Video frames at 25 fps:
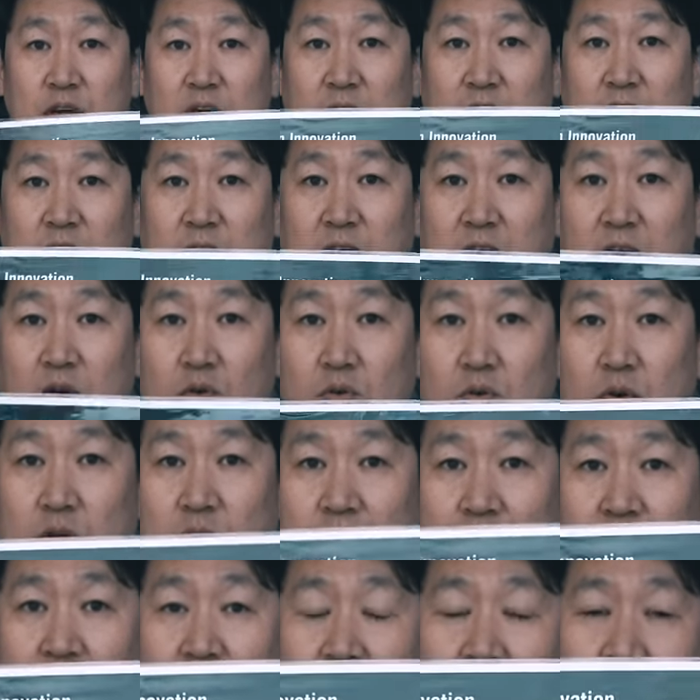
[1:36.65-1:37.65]
게
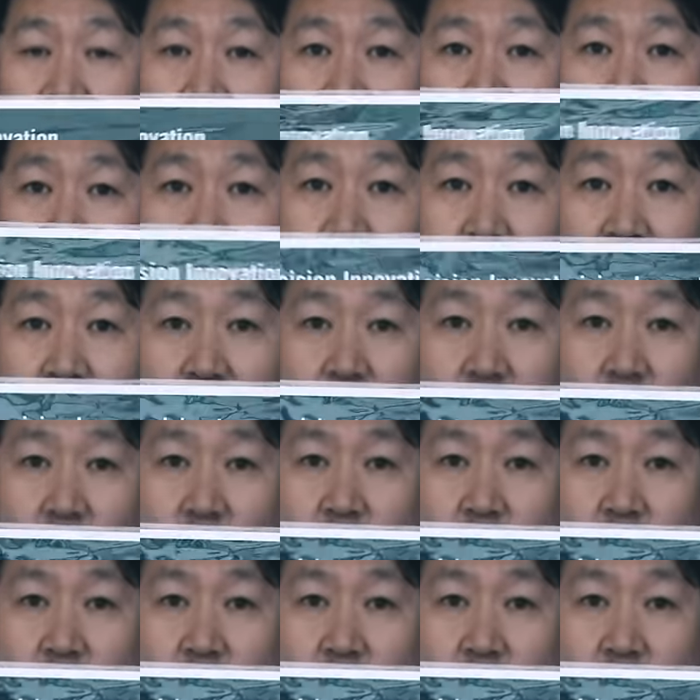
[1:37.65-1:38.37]
이렇게 어,